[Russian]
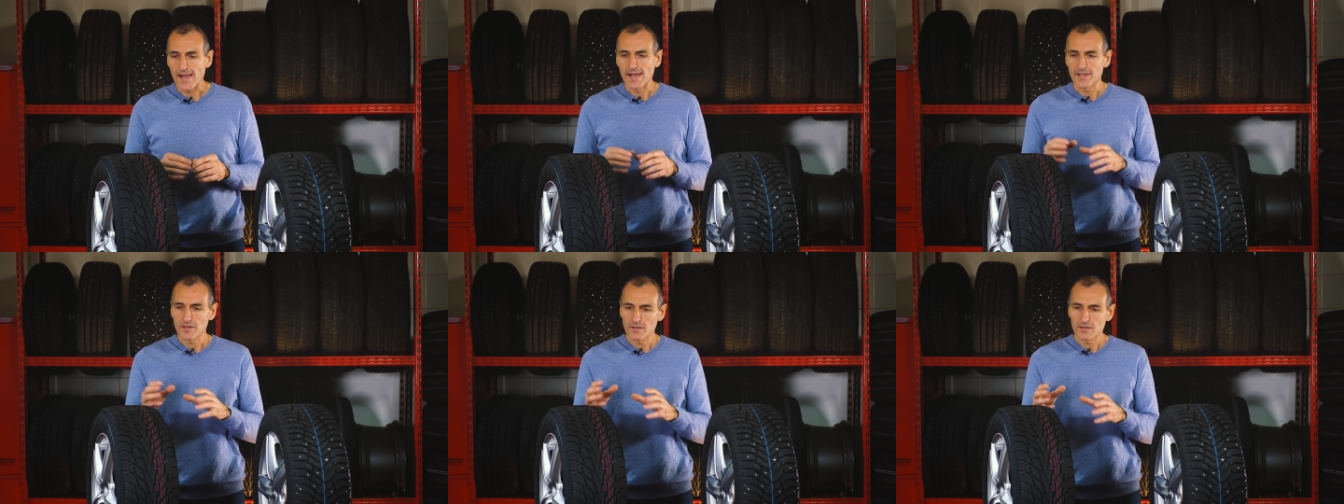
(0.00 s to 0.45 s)

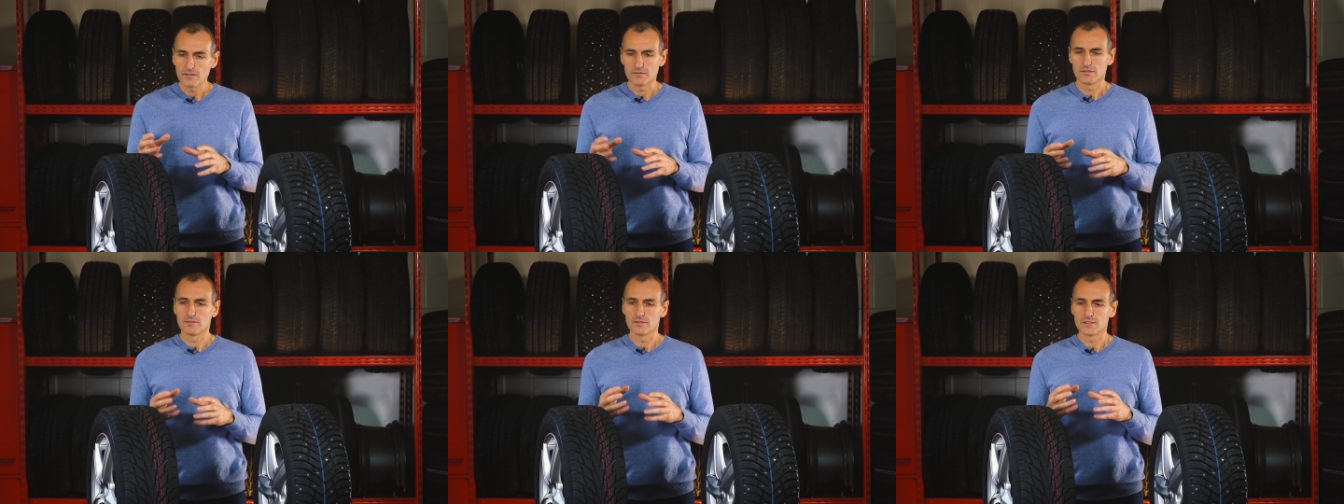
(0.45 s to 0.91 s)
они
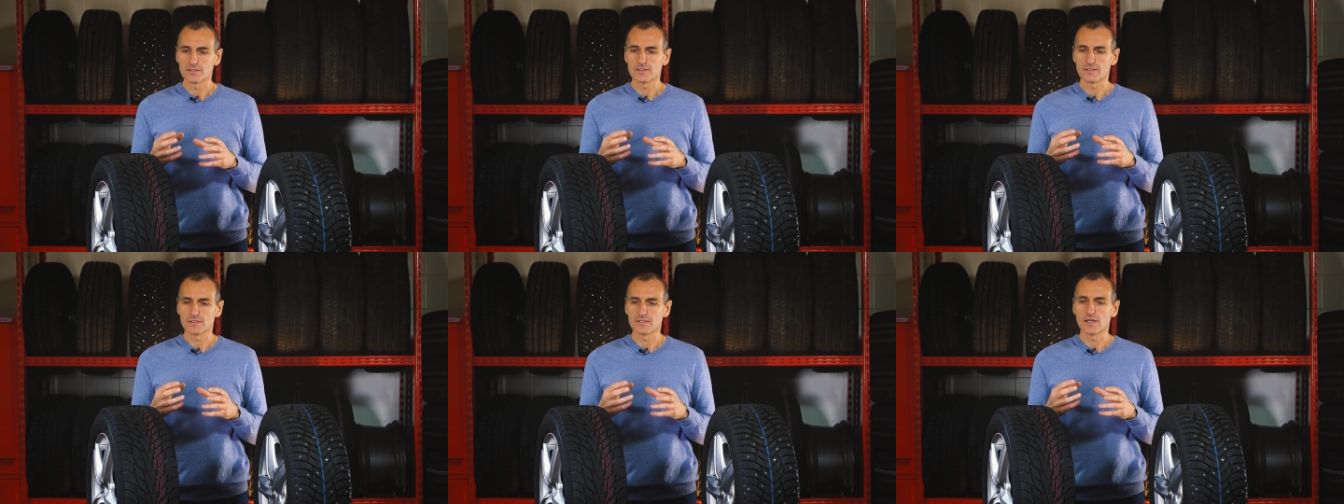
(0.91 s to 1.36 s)
э,
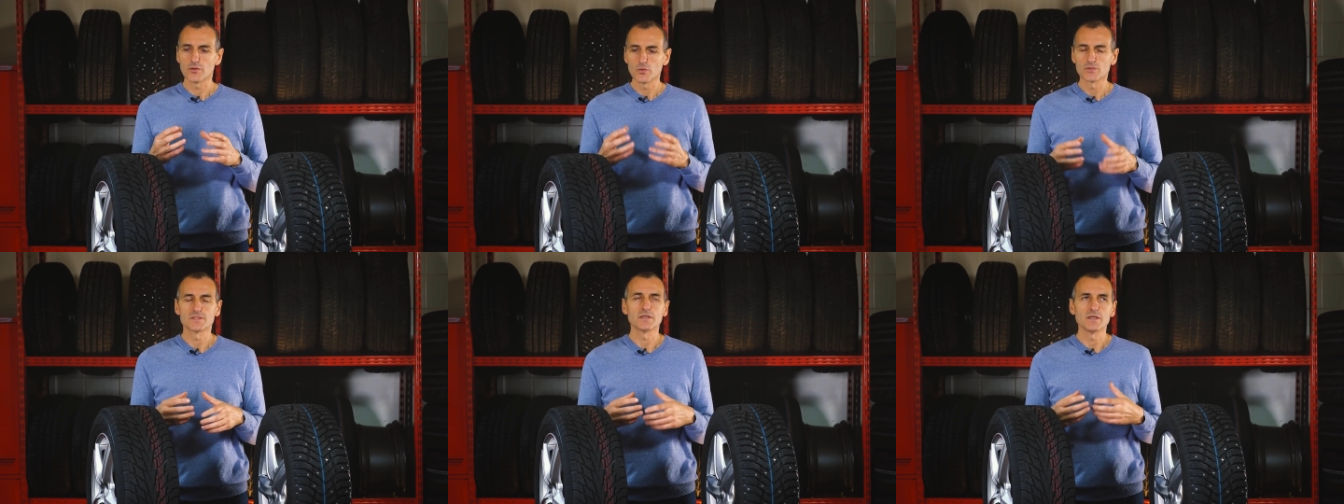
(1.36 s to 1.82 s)

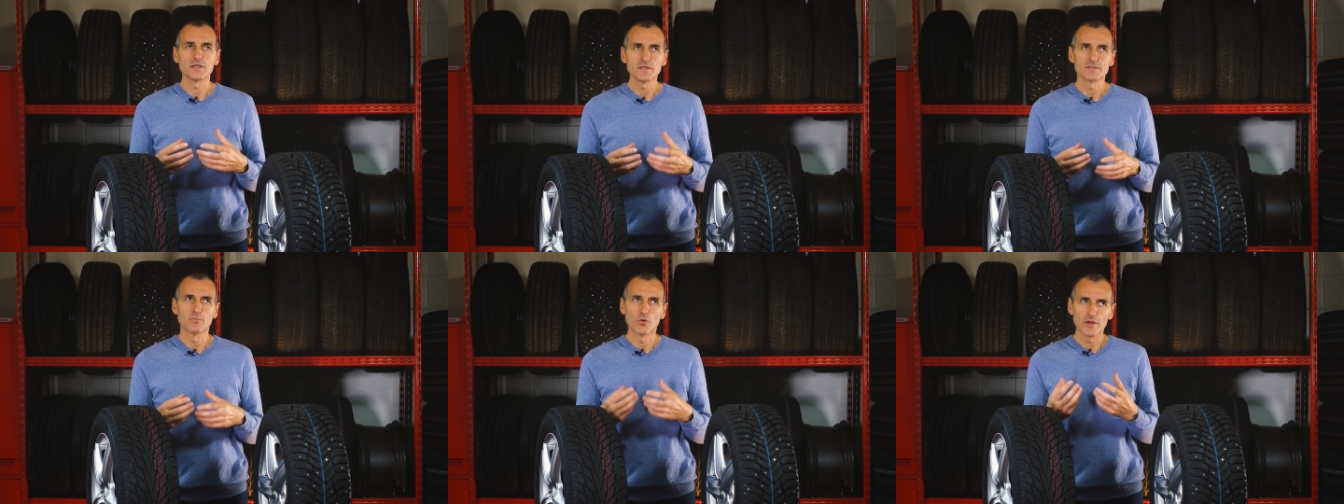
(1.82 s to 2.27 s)
создаются
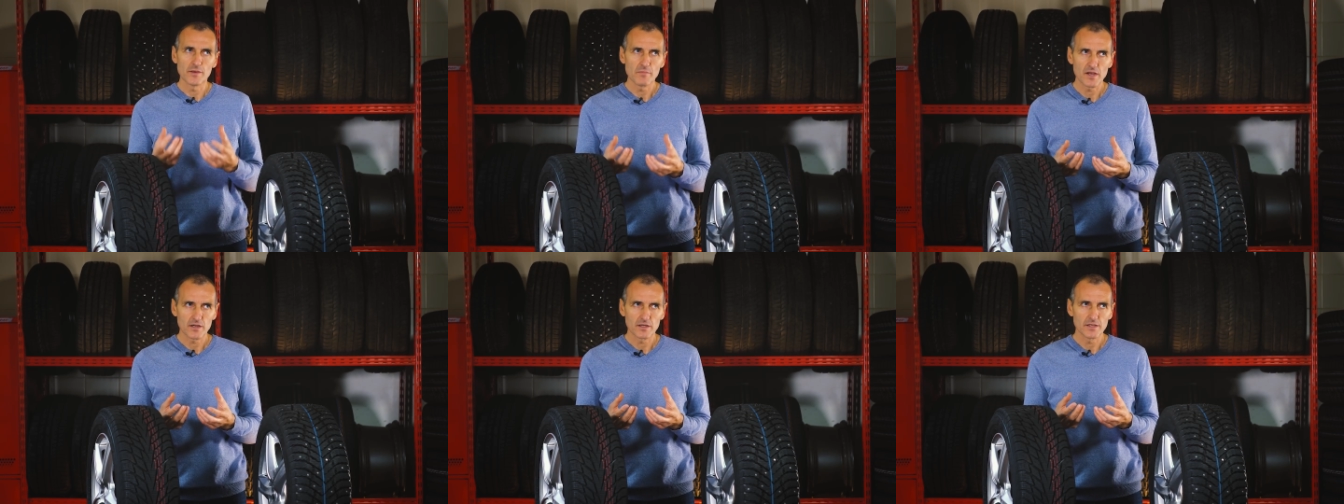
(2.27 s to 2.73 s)
из более
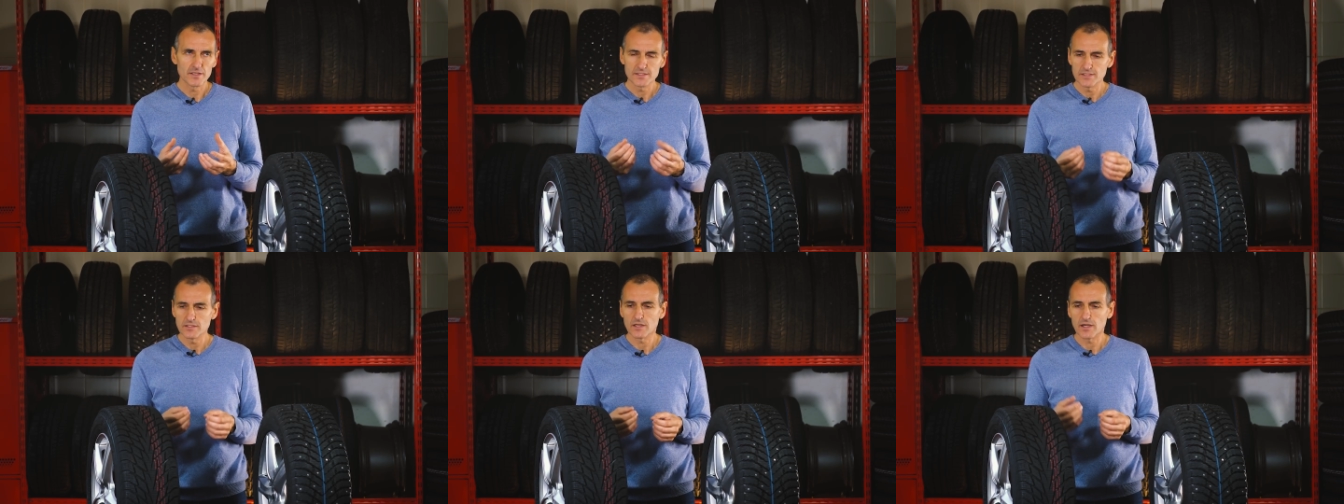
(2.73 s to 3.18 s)
мягкой
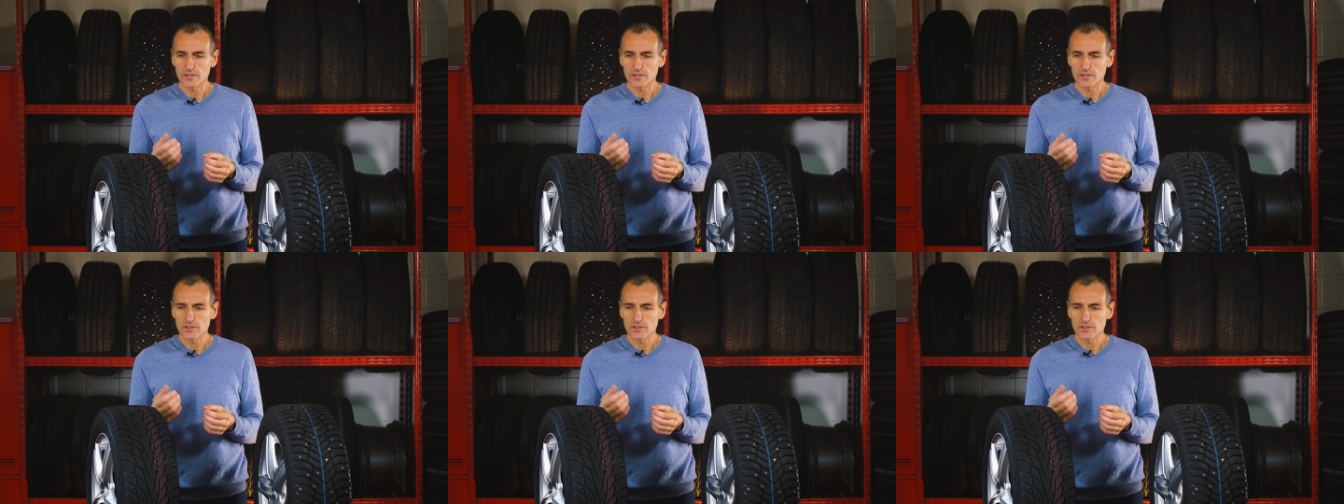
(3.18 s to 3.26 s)
резины,